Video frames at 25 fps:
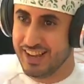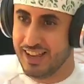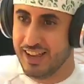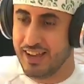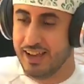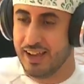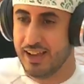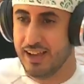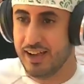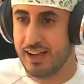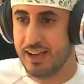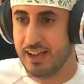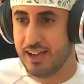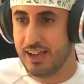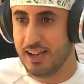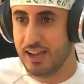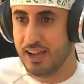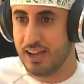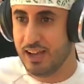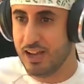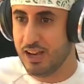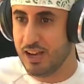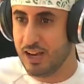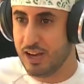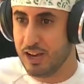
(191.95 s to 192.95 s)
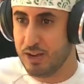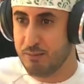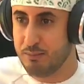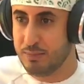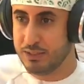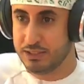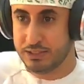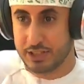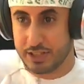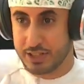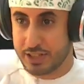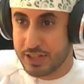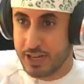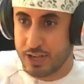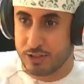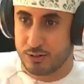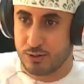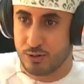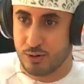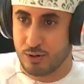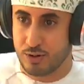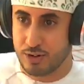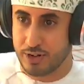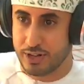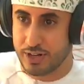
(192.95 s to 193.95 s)
آه، من شركات
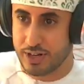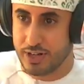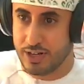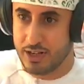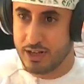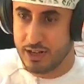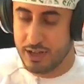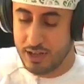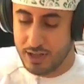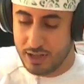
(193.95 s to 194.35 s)
أخرى